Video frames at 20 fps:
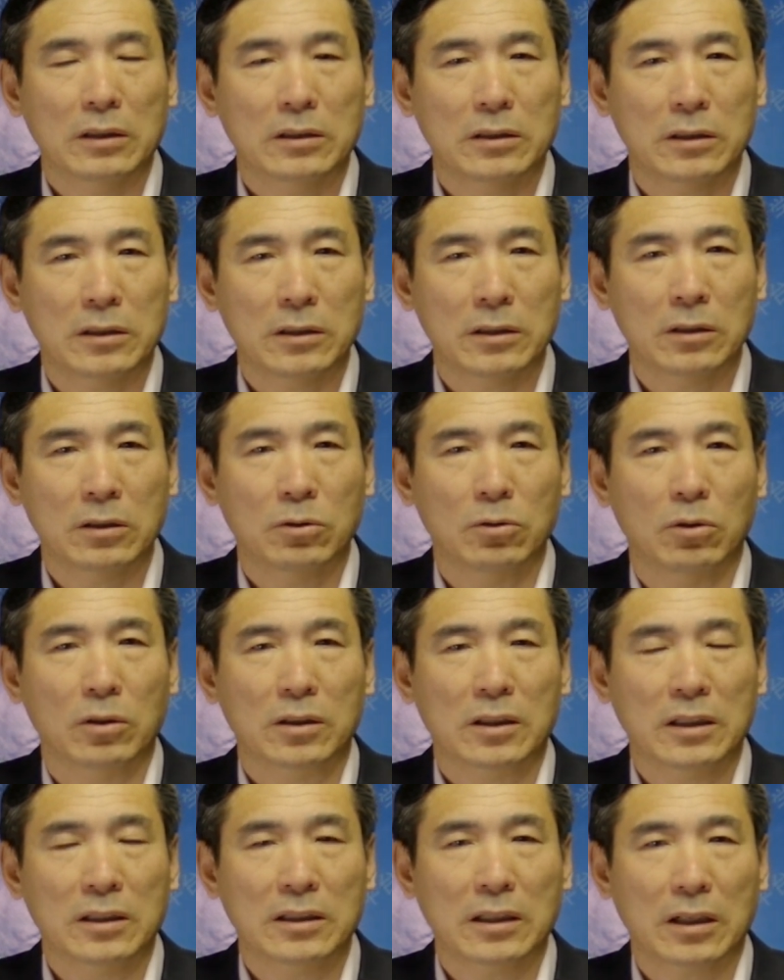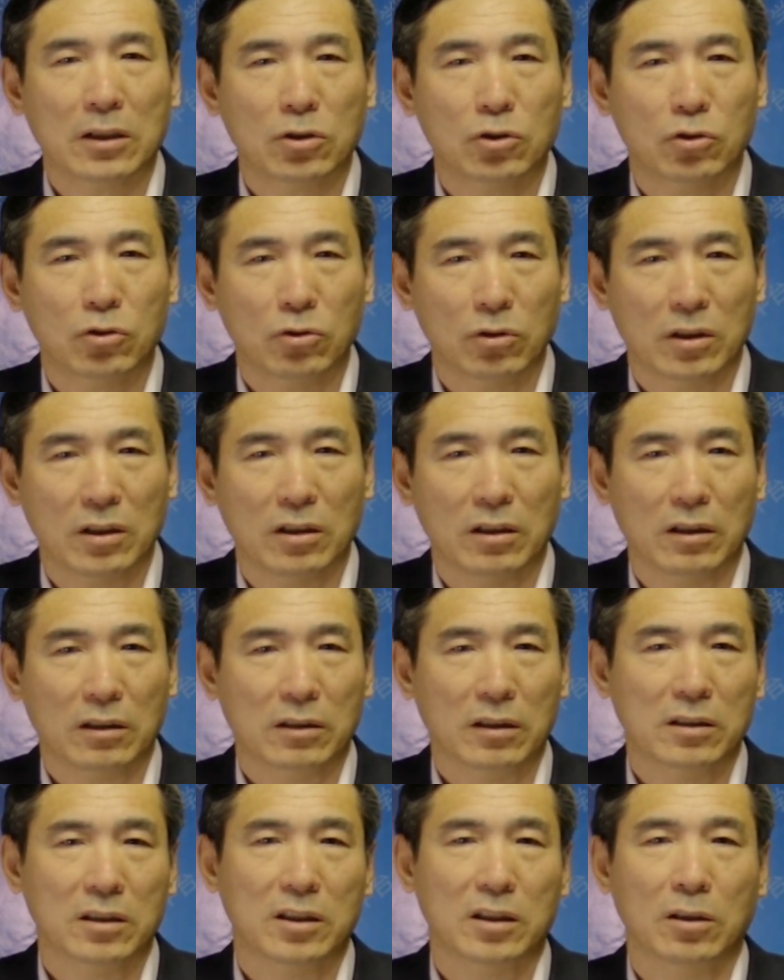经过人家许可
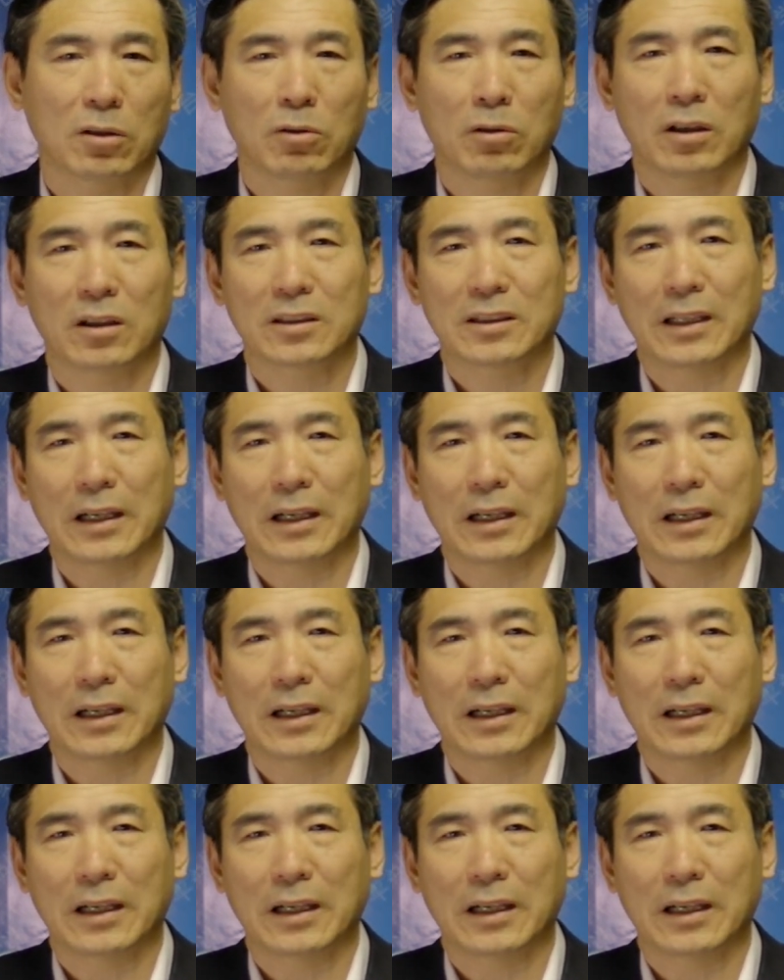的情况